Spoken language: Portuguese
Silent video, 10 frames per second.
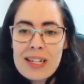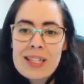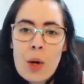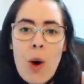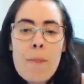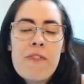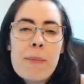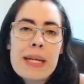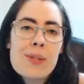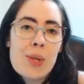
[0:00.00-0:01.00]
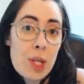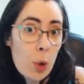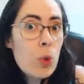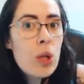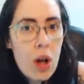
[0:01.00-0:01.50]
Então, obviamente, isso aqui é
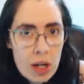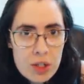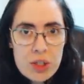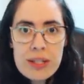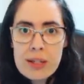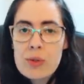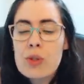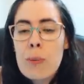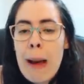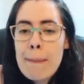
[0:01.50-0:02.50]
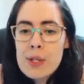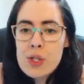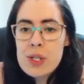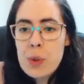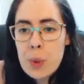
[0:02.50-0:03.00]
um lote dentro do mapa
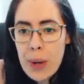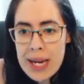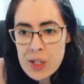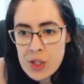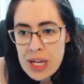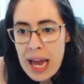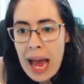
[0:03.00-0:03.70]
de New Crest.